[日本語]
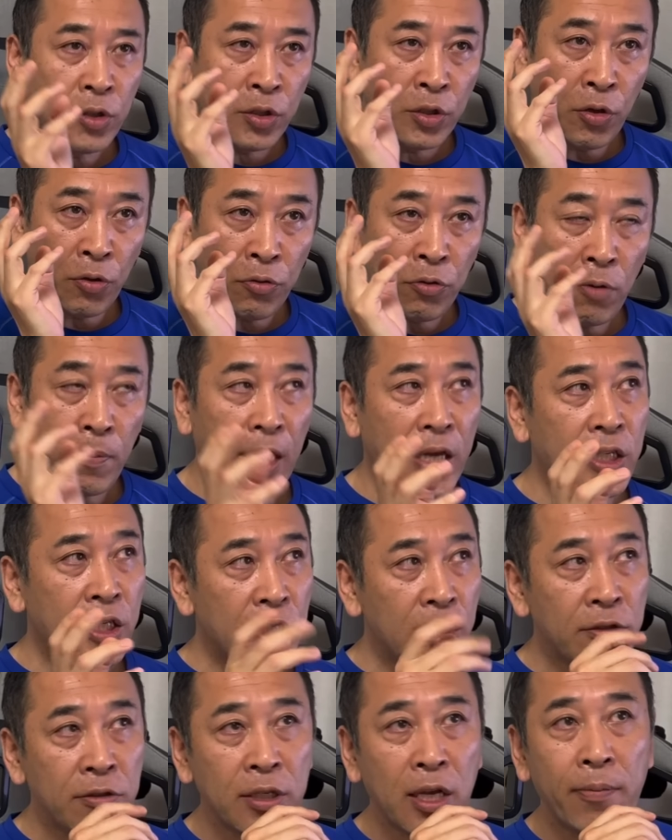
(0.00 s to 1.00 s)
ちょっと前、一
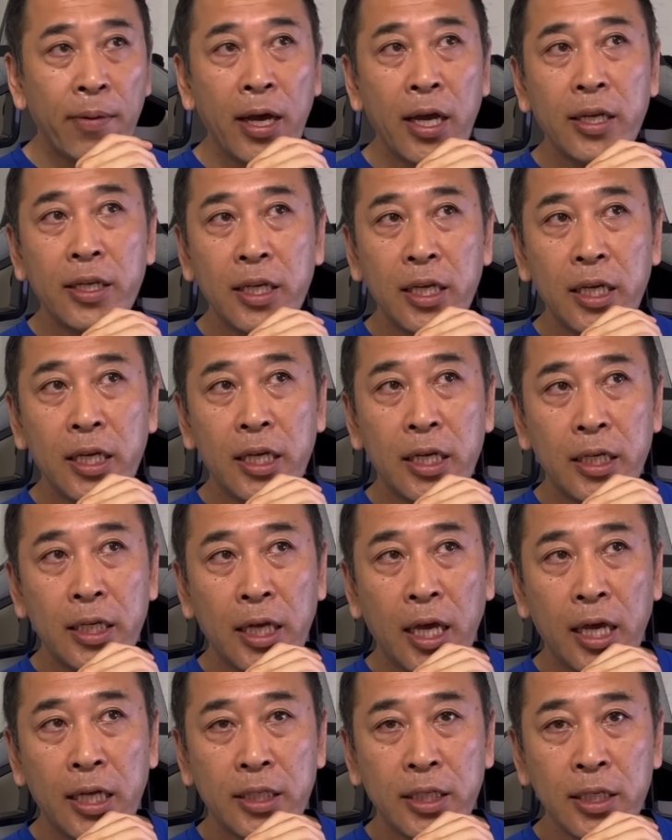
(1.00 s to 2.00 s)
日二日前に、
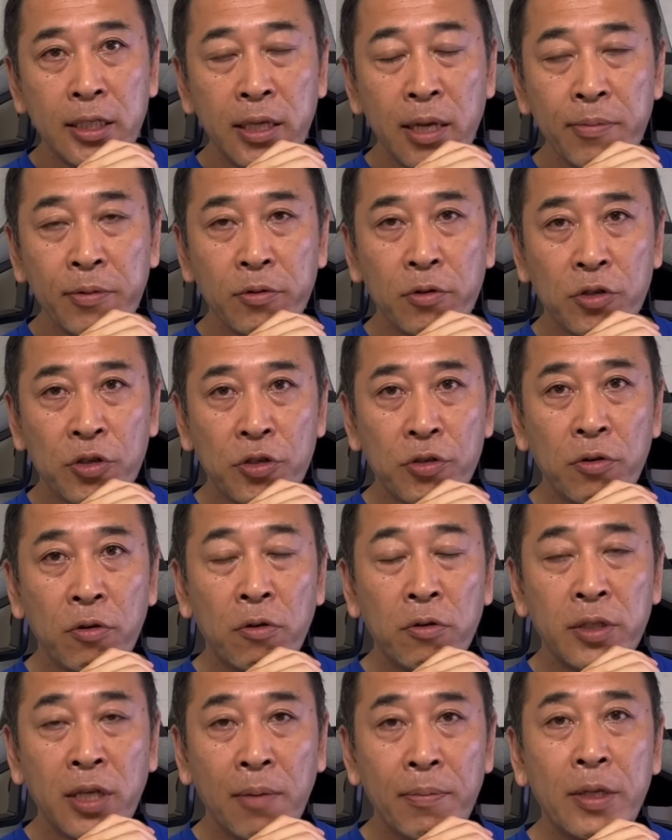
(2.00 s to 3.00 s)
えー、G7 の首
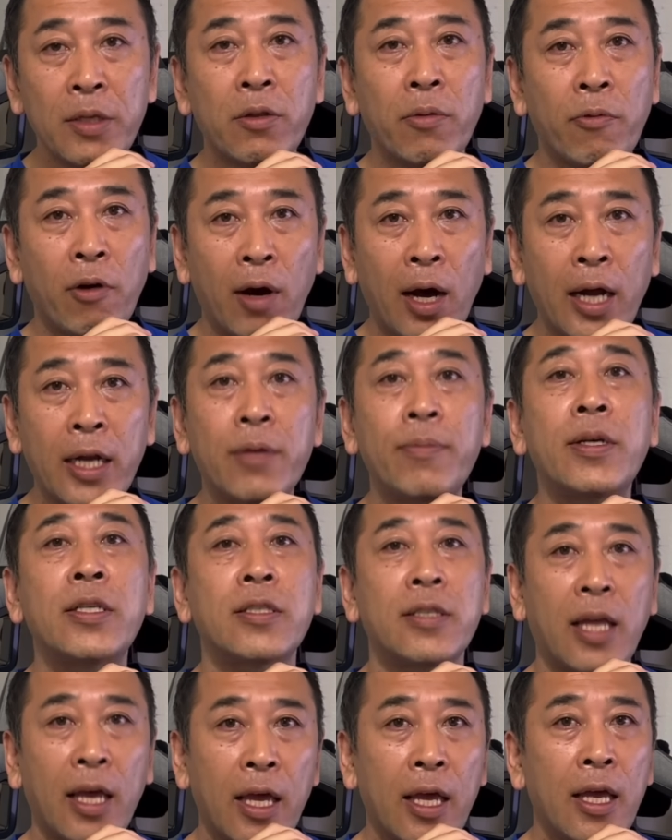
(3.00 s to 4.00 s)
脳サミットもありま
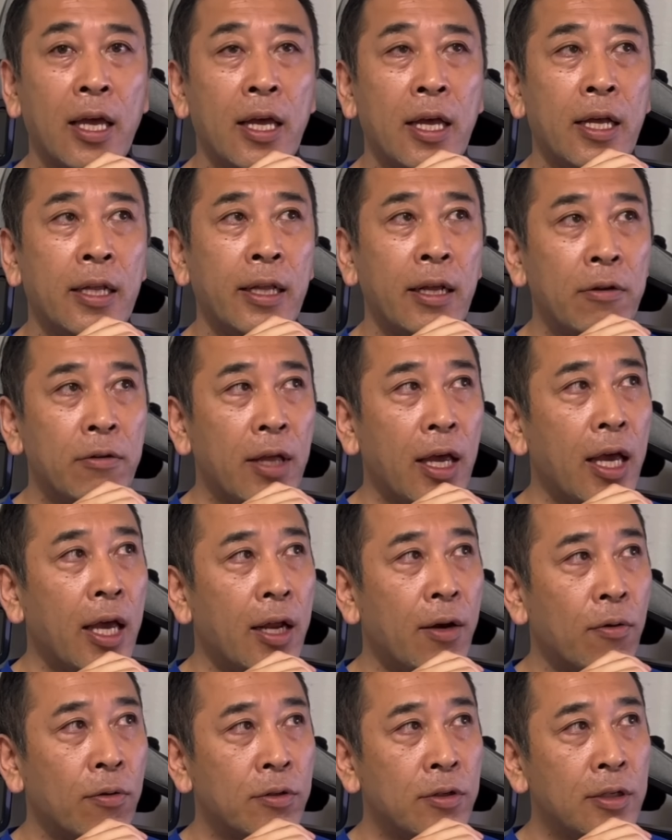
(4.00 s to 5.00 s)
すね。なので、
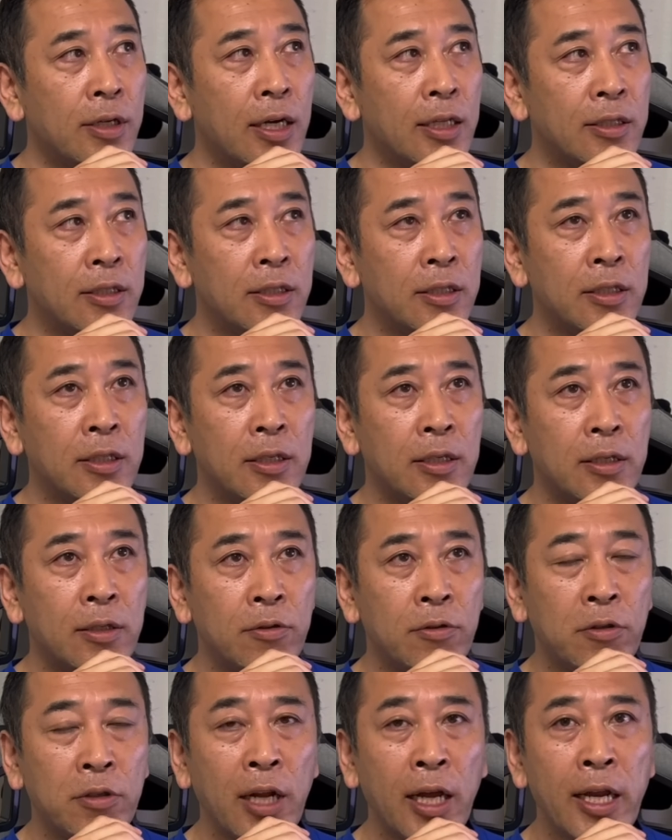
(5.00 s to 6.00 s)
6月、
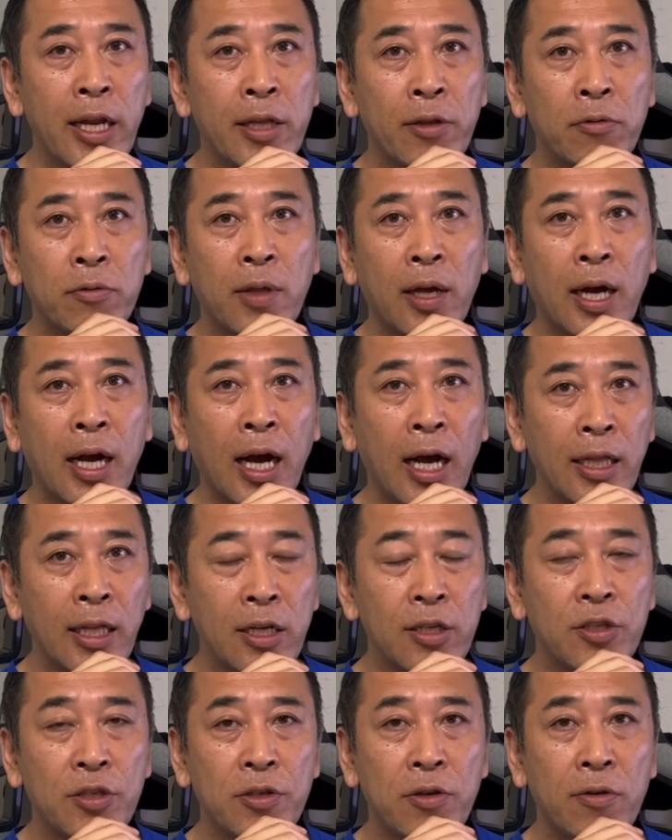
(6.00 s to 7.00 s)
ウクライナにとってはかな
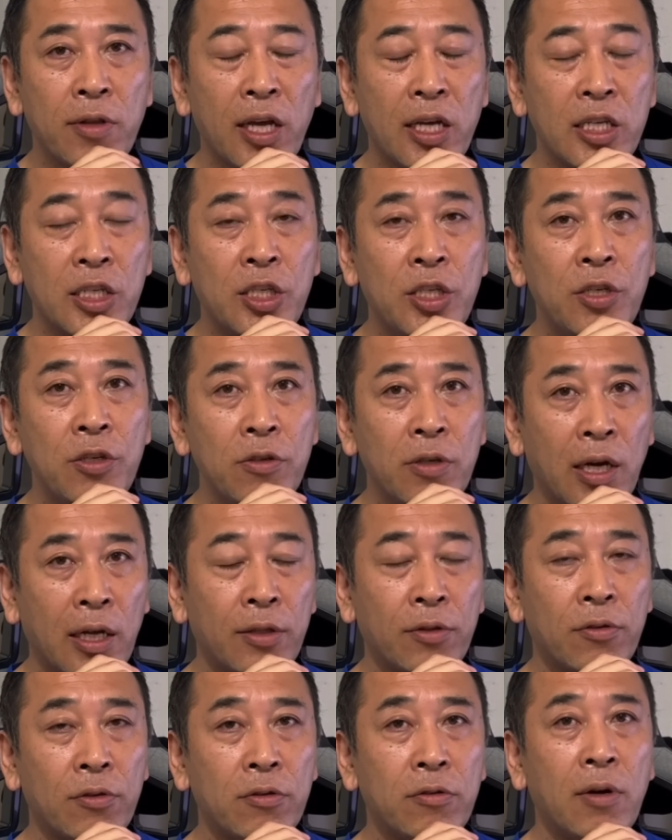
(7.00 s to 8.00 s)
り重要な1週
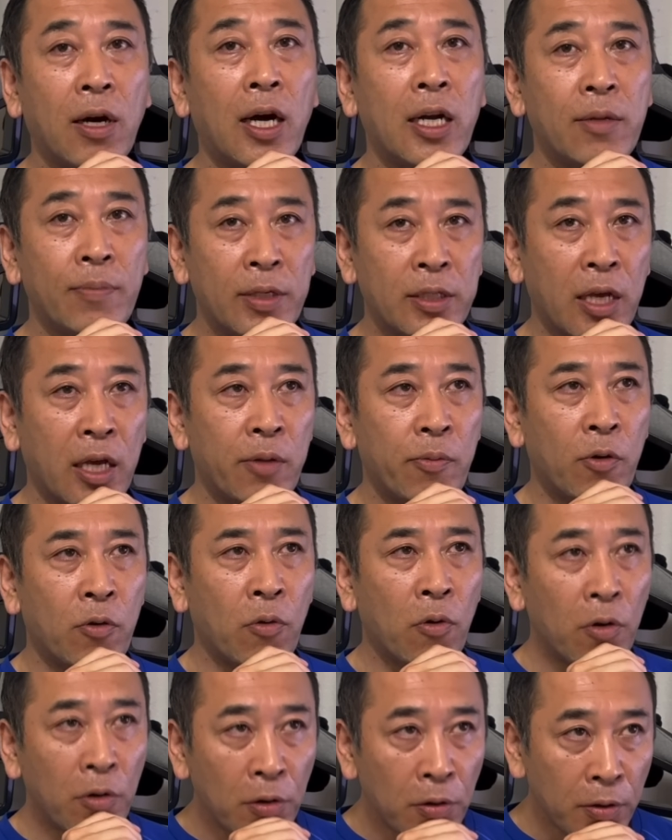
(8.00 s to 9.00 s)
間というのがありますけれども、
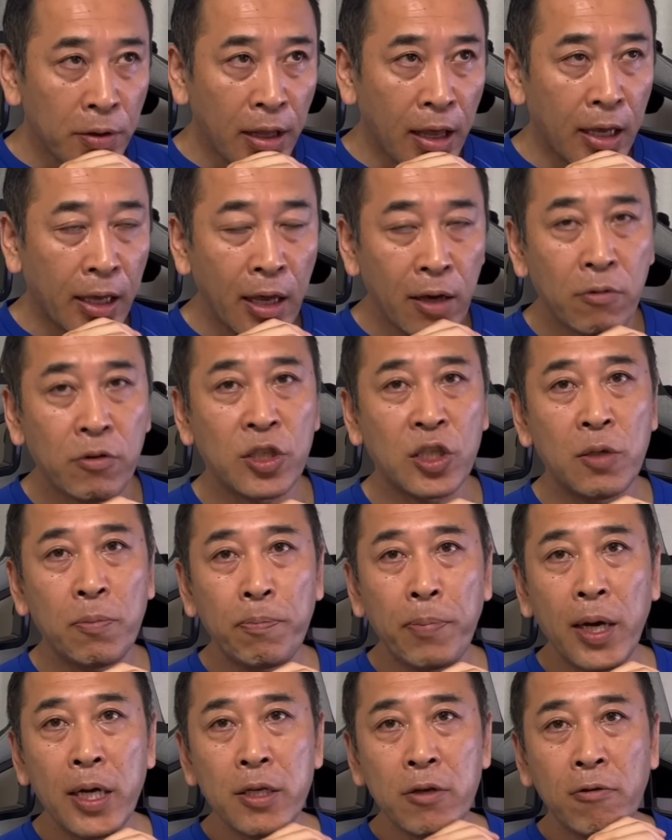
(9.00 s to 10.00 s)
ここをね、結構失
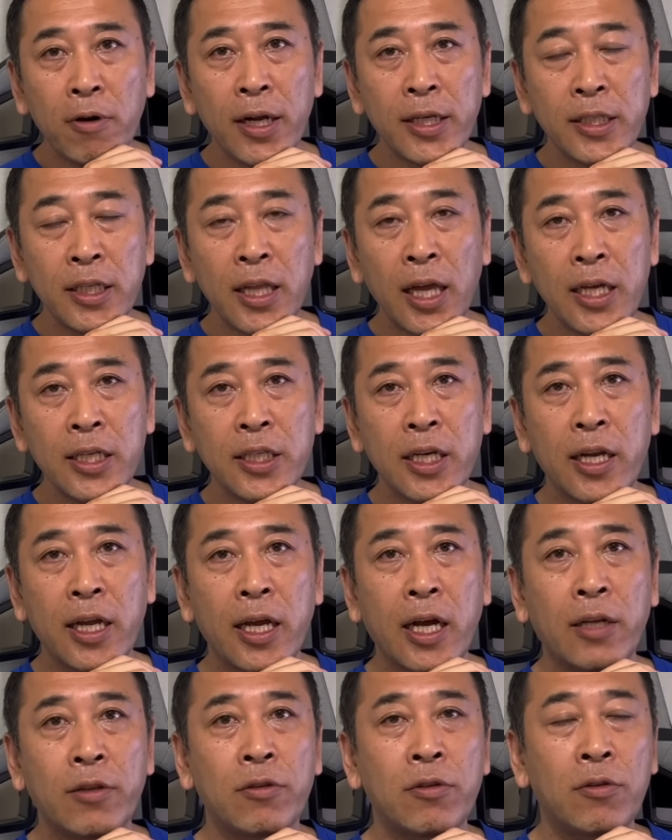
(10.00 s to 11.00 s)
敗に終わらせたいんじゃな
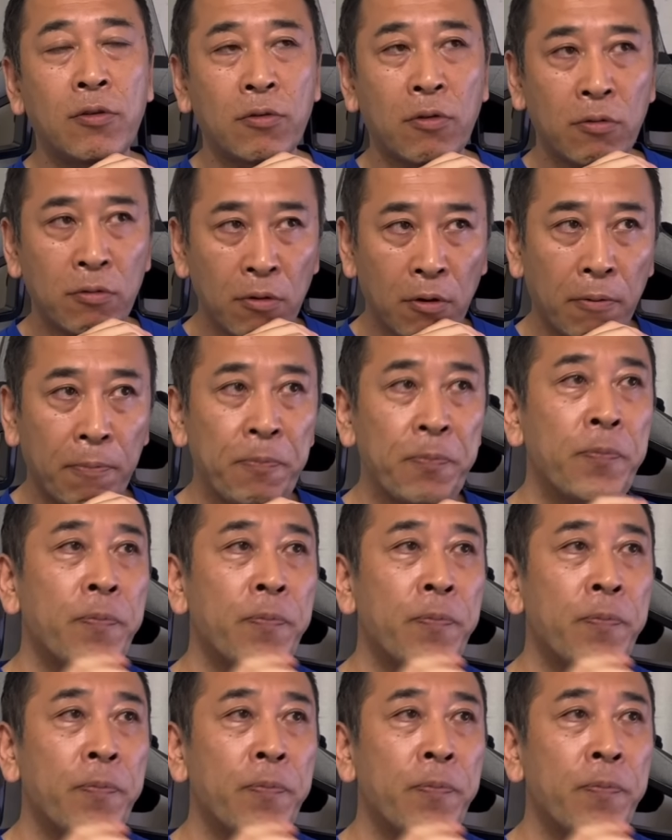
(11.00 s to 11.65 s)
いかということと、